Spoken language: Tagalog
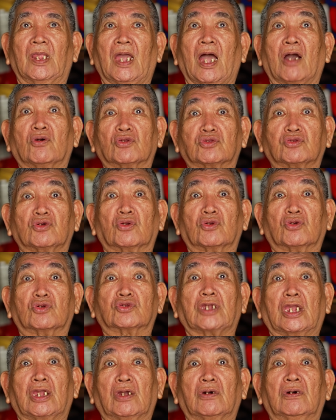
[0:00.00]
ako turo
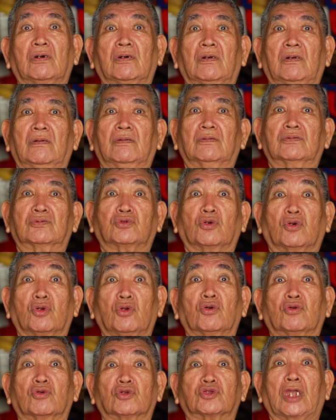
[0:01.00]
sa'yo,
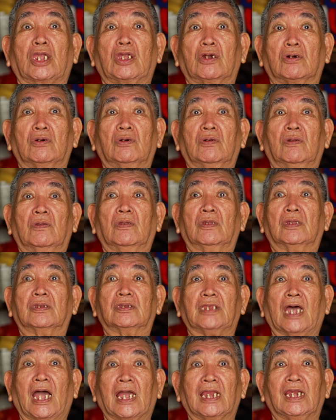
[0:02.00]
tulong ko sa'yo,
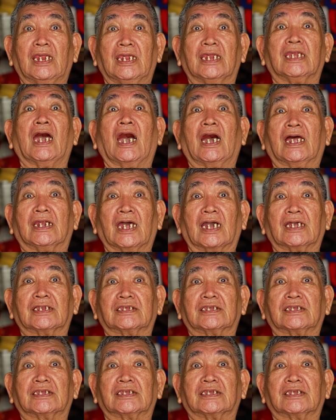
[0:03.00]
dahil inaanak